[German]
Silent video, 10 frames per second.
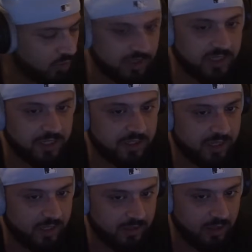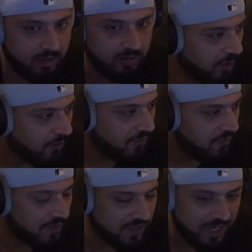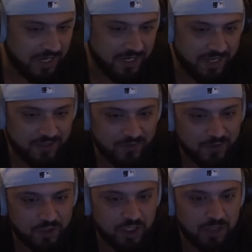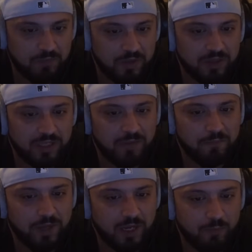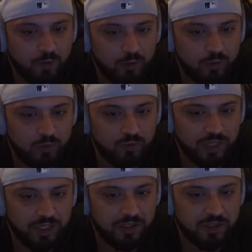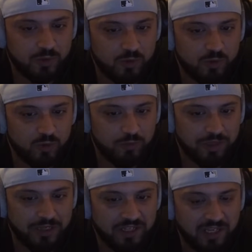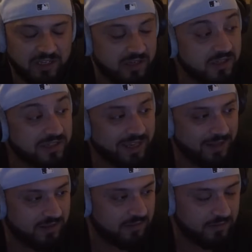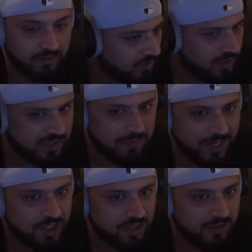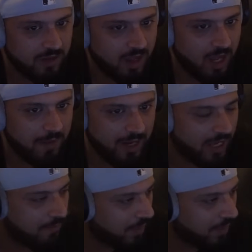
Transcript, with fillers: du hast jetzt keine Zeit, ja? Daraufhin war seine Antwort, schick mir dein Paypal, du und deine Diskussion um dein dreckiges Geld. Diese Menschen haben alle einen